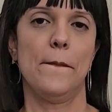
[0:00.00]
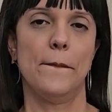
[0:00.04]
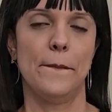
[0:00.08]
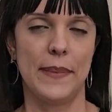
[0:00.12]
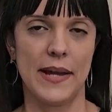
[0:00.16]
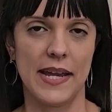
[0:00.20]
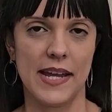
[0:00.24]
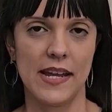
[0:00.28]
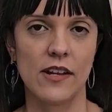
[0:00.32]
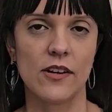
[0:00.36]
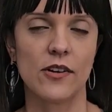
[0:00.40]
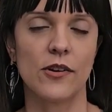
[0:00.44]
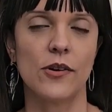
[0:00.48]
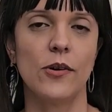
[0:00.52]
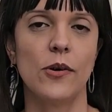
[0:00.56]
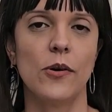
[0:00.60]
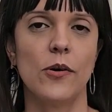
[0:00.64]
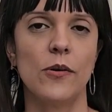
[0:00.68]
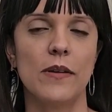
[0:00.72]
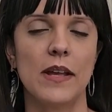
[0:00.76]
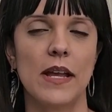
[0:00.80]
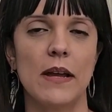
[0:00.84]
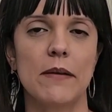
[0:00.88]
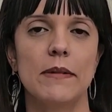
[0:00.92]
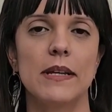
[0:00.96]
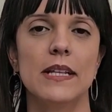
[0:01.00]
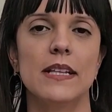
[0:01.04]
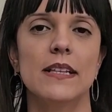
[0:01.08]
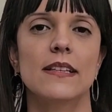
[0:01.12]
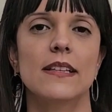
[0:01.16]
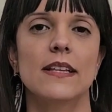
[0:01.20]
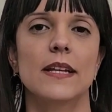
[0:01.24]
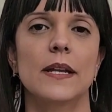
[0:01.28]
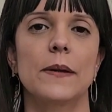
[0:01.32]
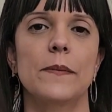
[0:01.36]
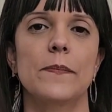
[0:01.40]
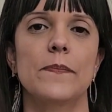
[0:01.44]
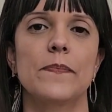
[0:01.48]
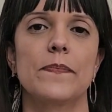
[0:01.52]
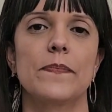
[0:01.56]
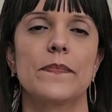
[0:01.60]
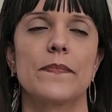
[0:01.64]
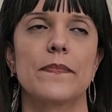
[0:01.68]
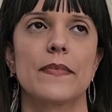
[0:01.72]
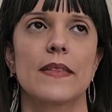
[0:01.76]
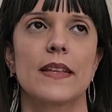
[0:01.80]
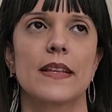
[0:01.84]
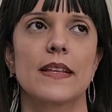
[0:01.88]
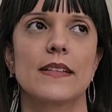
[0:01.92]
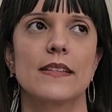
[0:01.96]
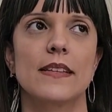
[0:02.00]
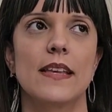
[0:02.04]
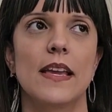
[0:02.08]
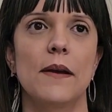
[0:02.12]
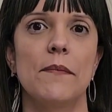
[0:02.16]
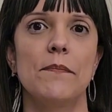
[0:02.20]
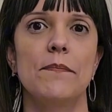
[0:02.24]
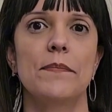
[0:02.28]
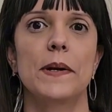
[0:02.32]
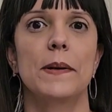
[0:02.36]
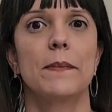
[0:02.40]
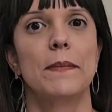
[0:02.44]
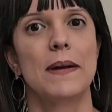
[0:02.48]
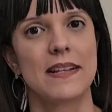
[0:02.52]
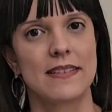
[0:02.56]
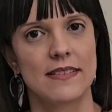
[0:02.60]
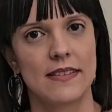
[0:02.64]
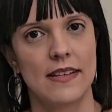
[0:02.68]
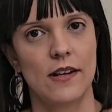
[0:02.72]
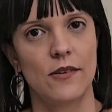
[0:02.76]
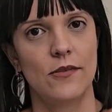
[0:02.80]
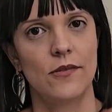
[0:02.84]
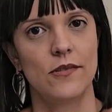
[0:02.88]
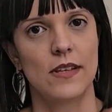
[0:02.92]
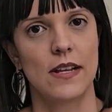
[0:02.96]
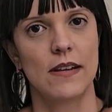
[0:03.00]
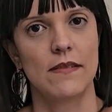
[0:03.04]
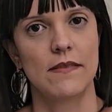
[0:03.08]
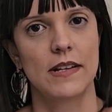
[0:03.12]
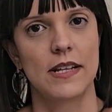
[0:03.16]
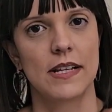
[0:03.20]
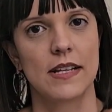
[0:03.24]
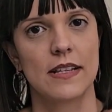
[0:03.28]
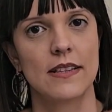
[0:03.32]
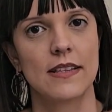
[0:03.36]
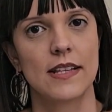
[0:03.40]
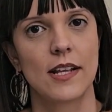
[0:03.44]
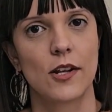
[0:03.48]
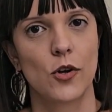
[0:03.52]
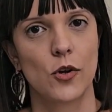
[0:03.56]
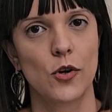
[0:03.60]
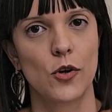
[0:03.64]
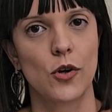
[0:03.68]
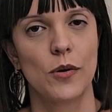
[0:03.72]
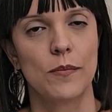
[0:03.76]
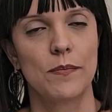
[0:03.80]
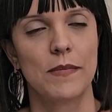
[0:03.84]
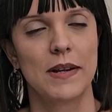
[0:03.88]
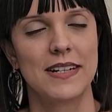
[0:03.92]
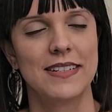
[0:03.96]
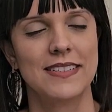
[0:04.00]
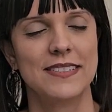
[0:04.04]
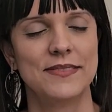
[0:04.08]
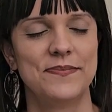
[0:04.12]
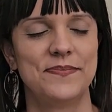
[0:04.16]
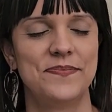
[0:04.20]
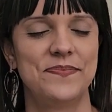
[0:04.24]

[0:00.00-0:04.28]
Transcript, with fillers: Pero obviamente siempre más saludable de lo normal.